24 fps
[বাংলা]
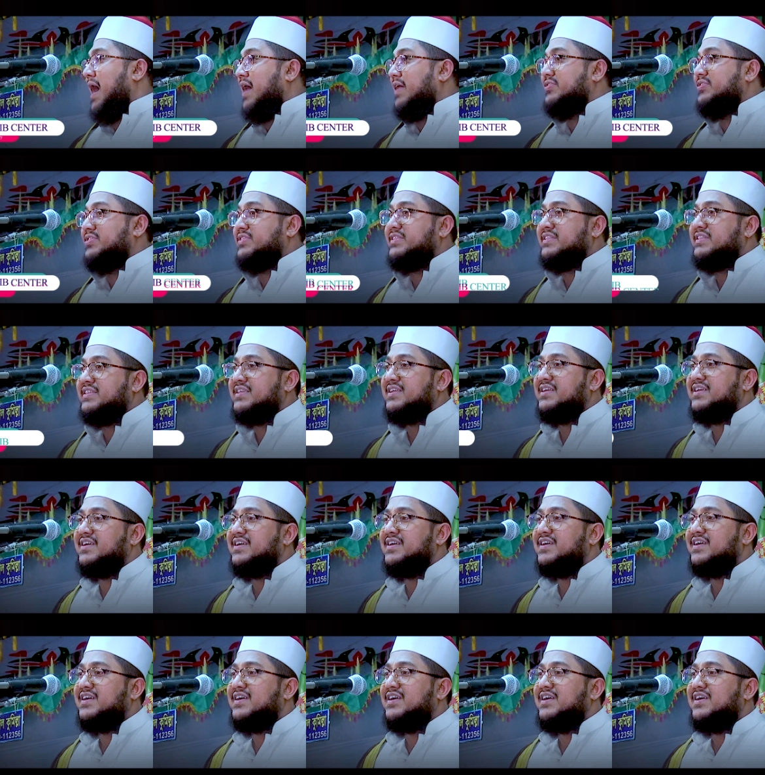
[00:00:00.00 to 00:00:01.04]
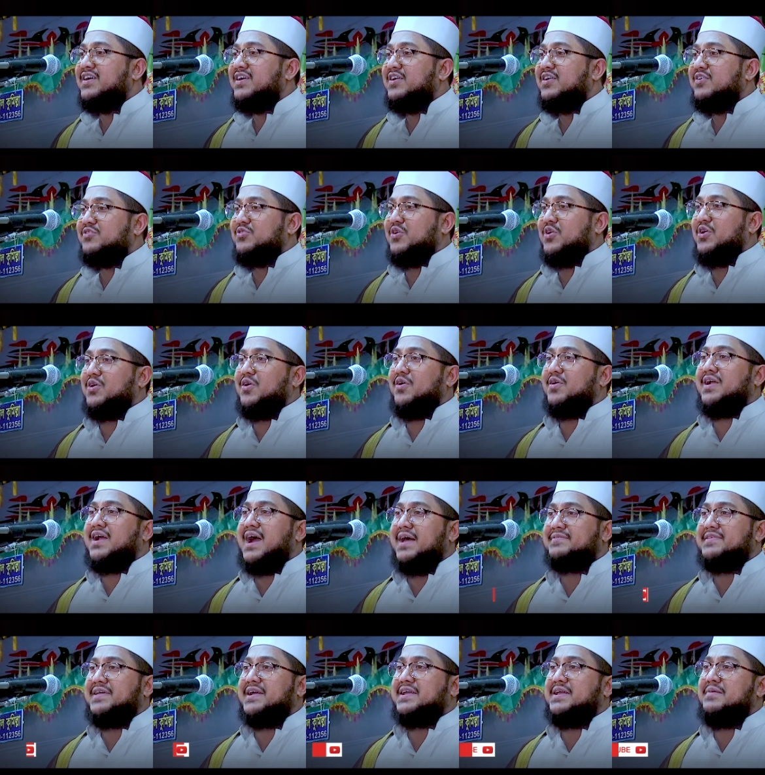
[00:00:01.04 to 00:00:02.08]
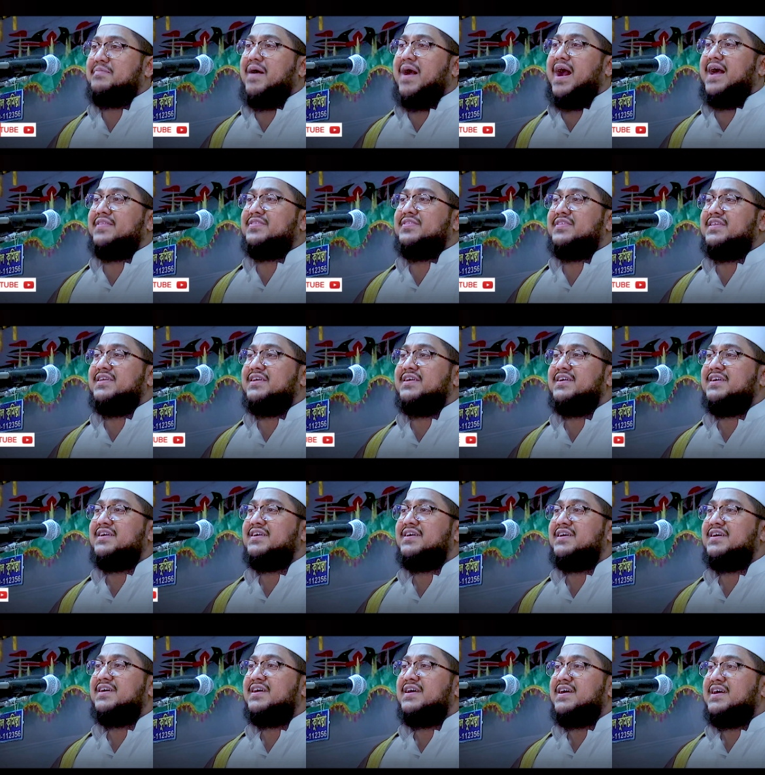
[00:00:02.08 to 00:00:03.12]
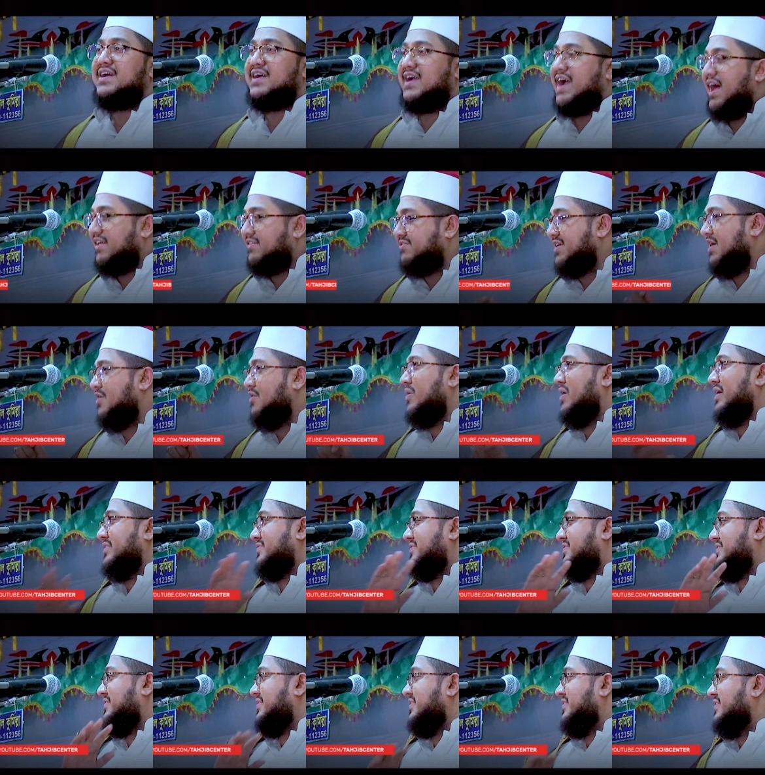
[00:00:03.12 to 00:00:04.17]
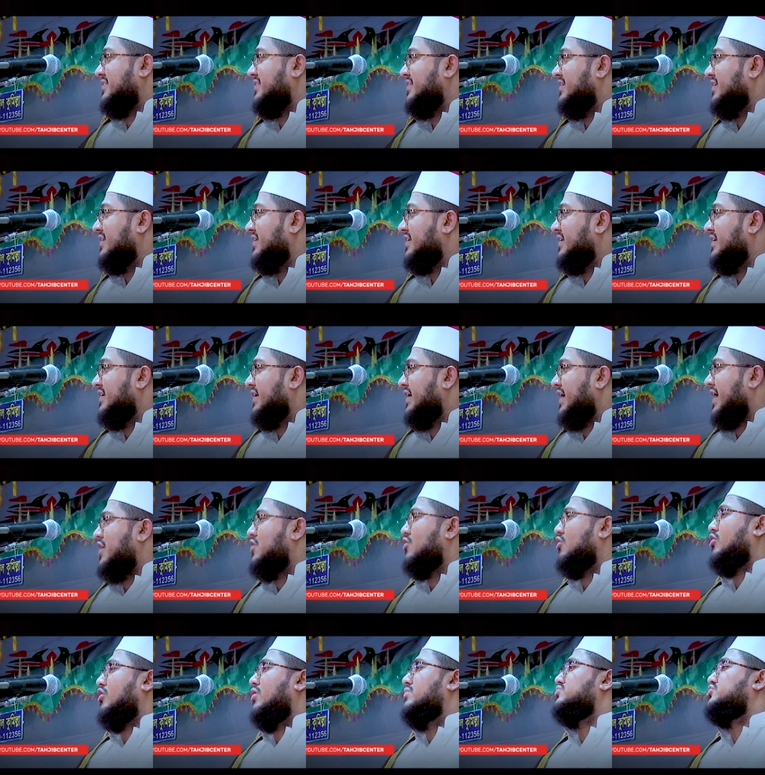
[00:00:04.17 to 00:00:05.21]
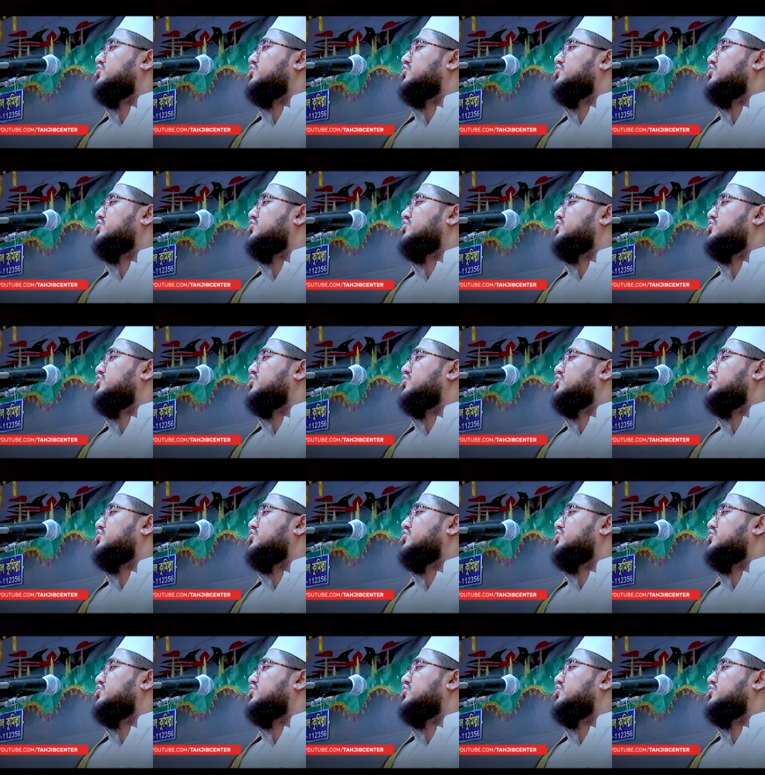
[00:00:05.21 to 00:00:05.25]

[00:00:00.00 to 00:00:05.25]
বাদ জোরে কন গাজা কি বাদ গাজাও আস এরকম